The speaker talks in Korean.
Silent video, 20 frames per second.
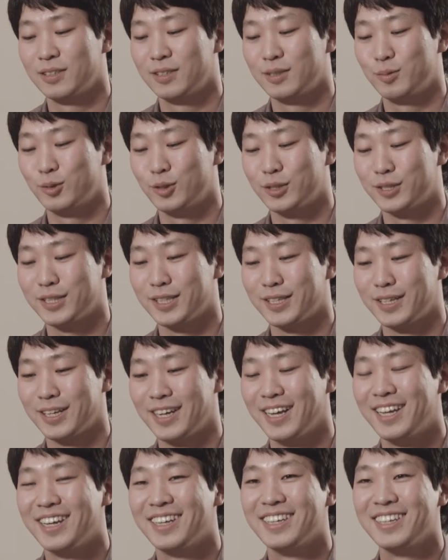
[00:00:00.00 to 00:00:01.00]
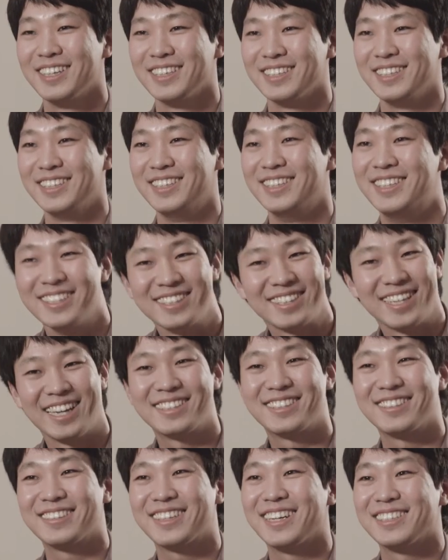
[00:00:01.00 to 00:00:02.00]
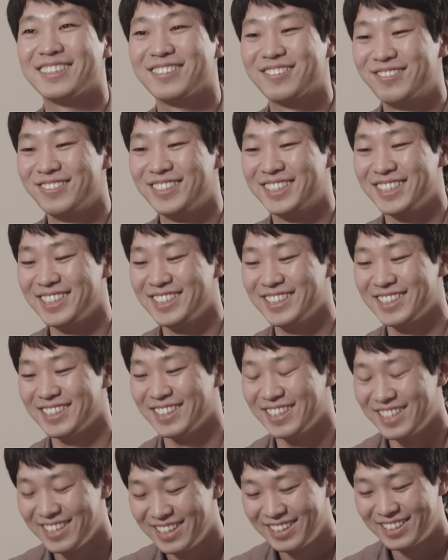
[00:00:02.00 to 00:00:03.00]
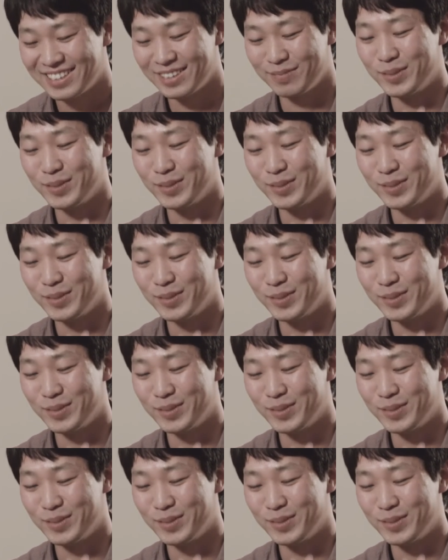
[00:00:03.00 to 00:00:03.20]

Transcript: 이번에 제가 있는 객석까지 굳이 이렇게